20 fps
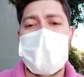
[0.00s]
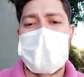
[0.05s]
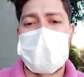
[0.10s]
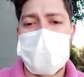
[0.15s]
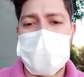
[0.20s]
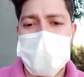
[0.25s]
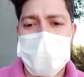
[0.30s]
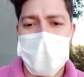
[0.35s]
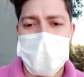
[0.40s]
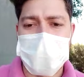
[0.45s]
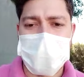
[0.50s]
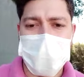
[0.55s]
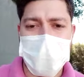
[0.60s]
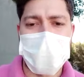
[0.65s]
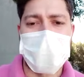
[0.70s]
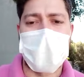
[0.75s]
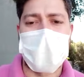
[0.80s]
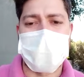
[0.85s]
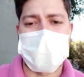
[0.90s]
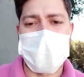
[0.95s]
dos nossos
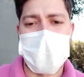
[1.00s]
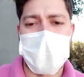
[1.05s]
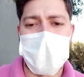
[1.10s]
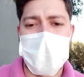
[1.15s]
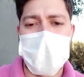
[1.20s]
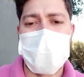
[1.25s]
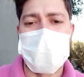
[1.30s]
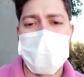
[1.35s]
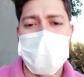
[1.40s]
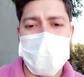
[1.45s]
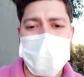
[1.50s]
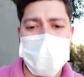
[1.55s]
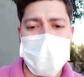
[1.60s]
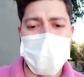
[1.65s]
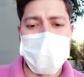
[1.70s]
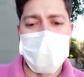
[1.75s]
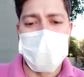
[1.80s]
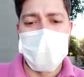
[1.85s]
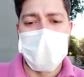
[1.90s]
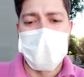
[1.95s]
idosos aqui do
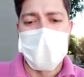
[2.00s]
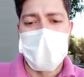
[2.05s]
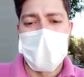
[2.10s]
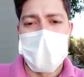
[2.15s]
município.